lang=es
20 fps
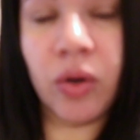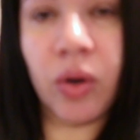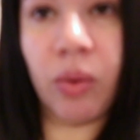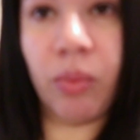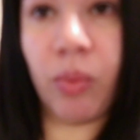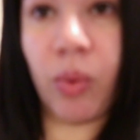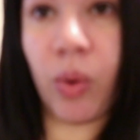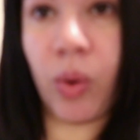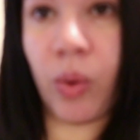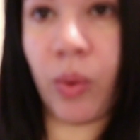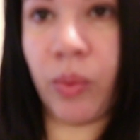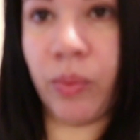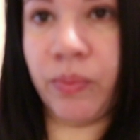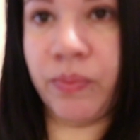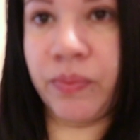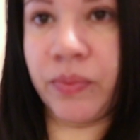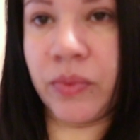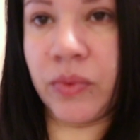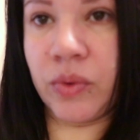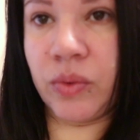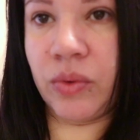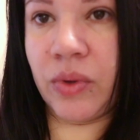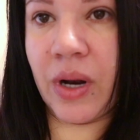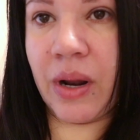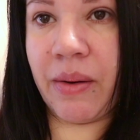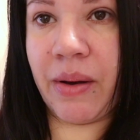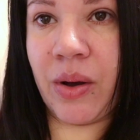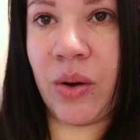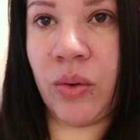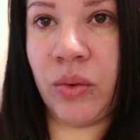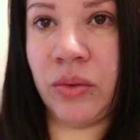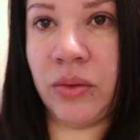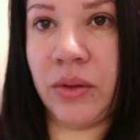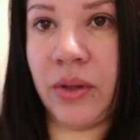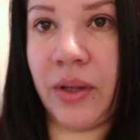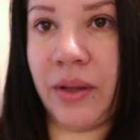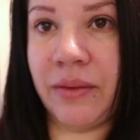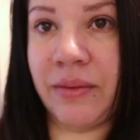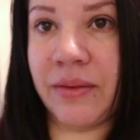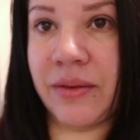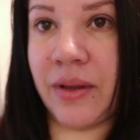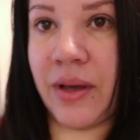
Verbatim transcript: como un trabajo de,